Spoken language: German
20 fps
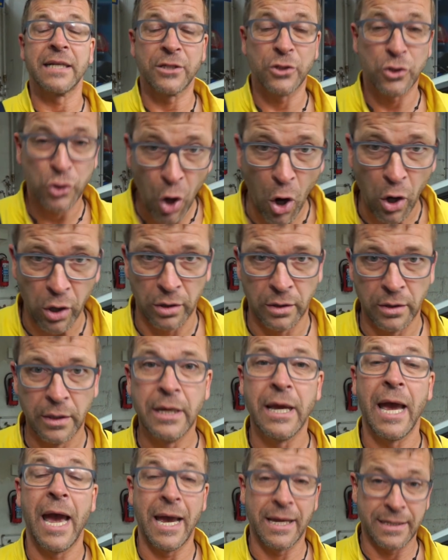Ich, doch,
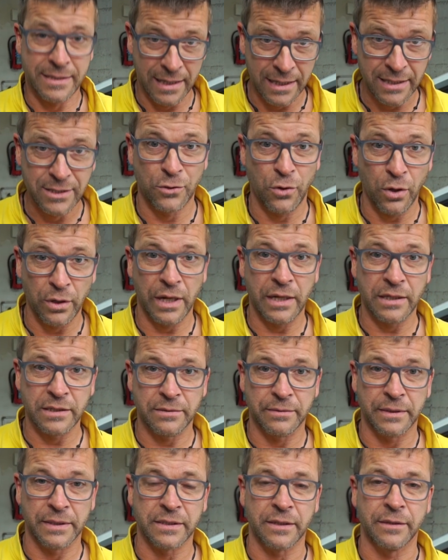es ist
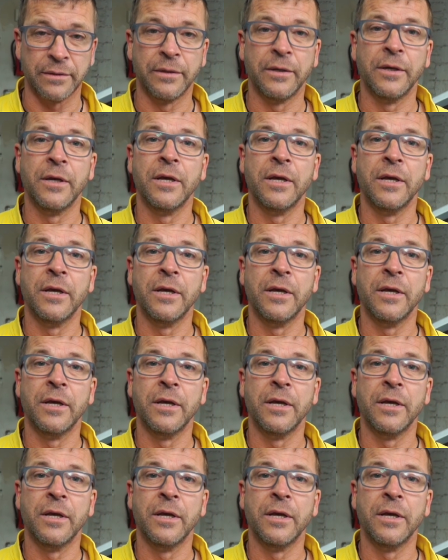Kondenswasser.